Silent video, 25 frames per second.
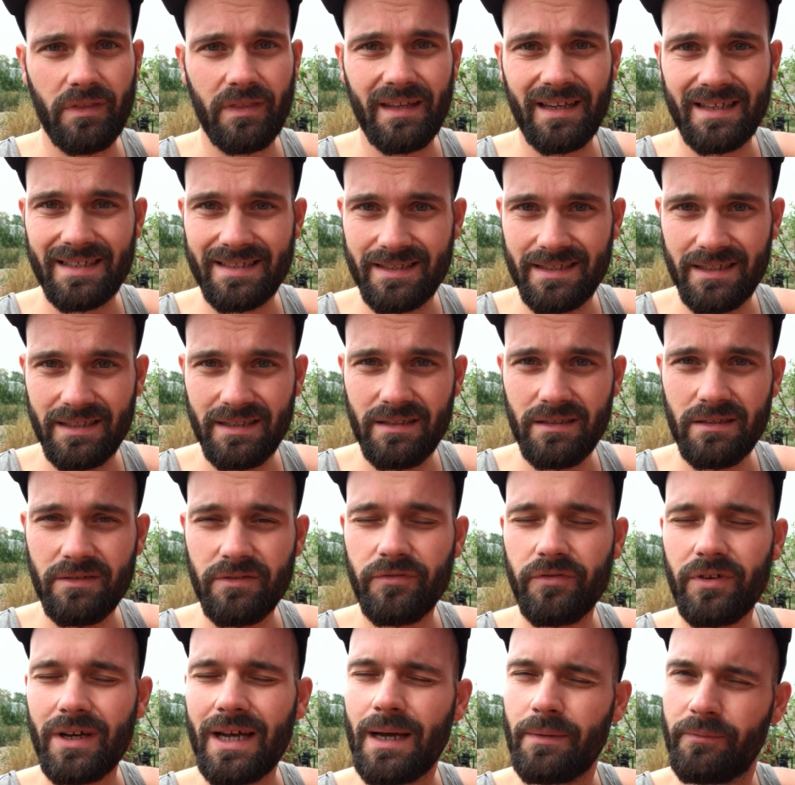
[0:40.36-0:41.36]
da
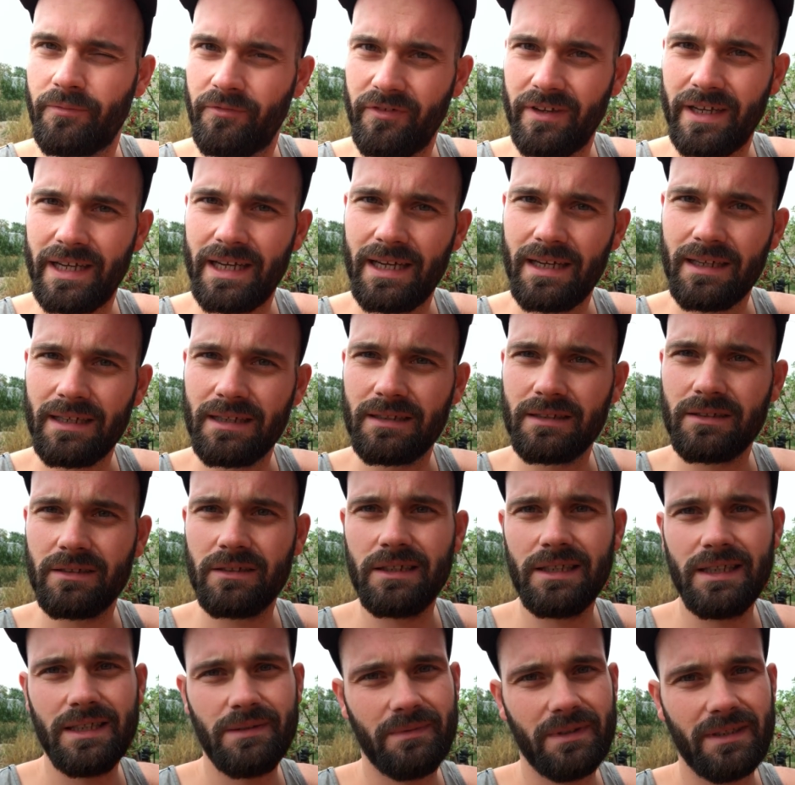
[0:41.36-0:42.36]
sind ab Werk.
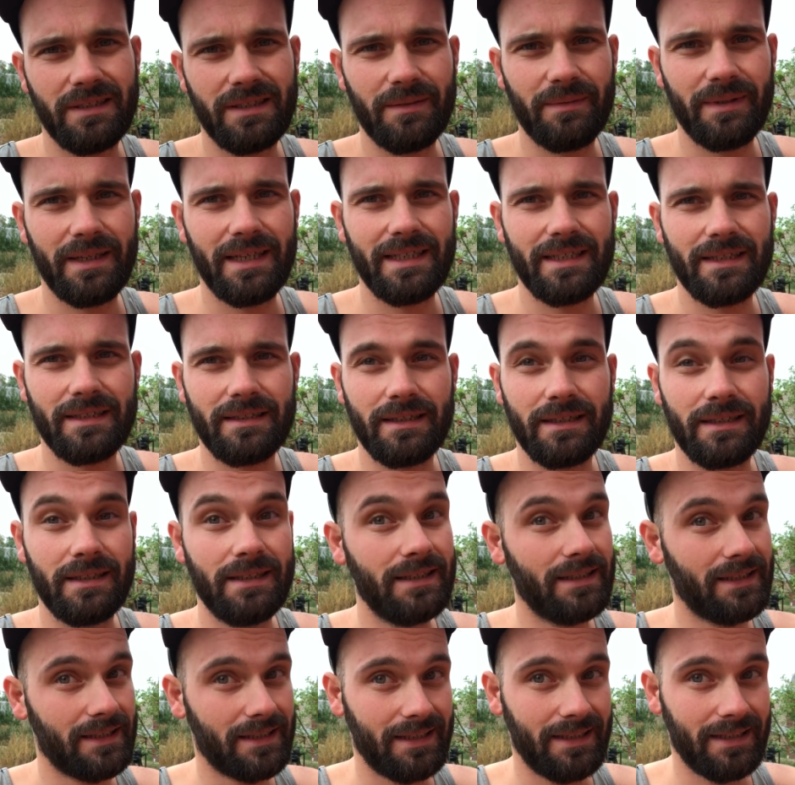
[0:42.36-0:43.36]
Ich mir das aber ehrlich gesagt
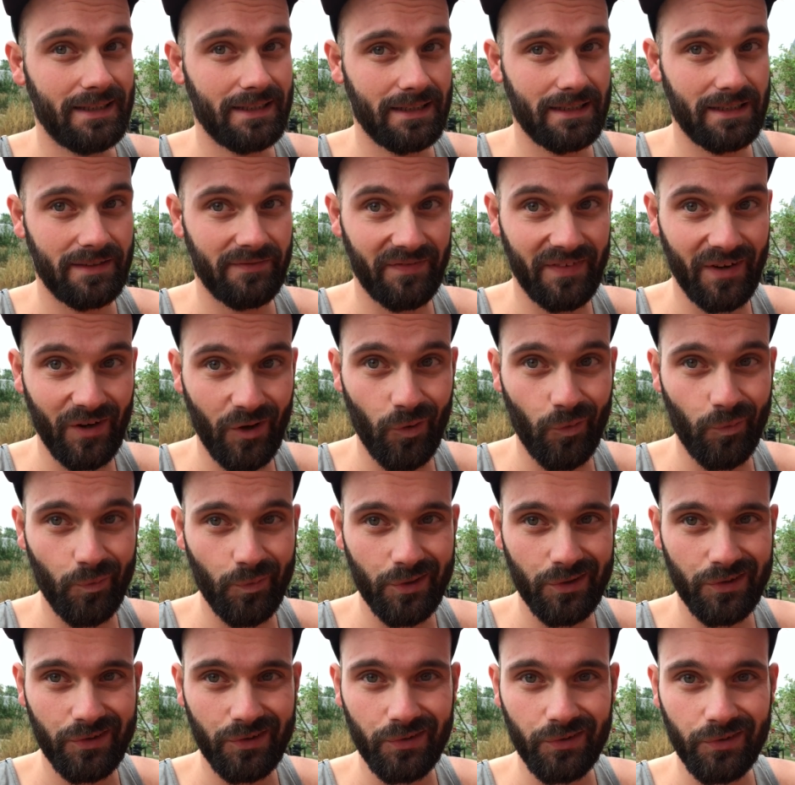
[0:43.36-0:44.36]
nicht erklären kann,
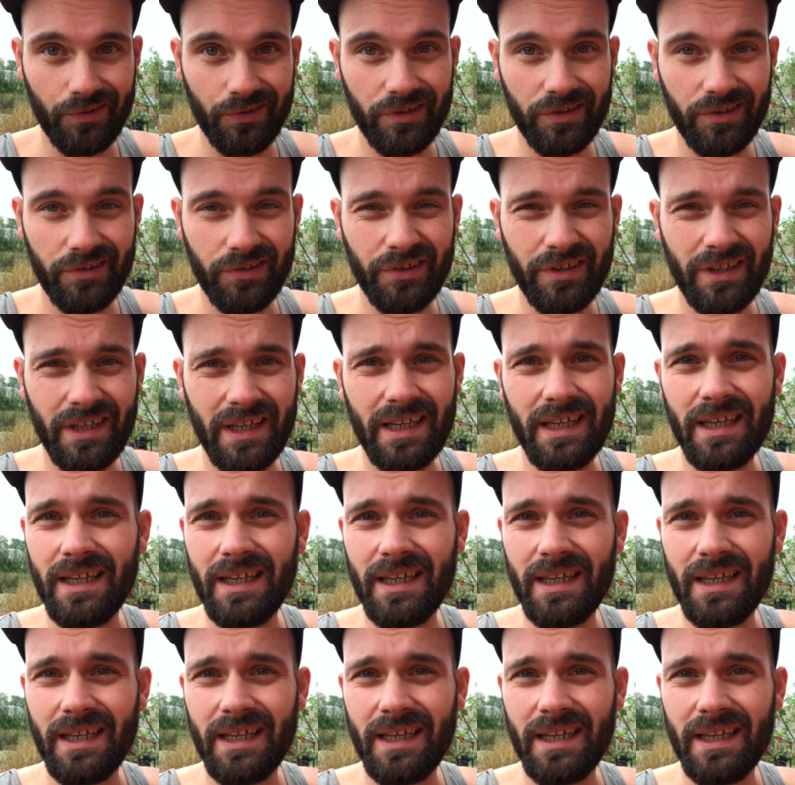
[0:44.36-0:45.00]
warum das so ist.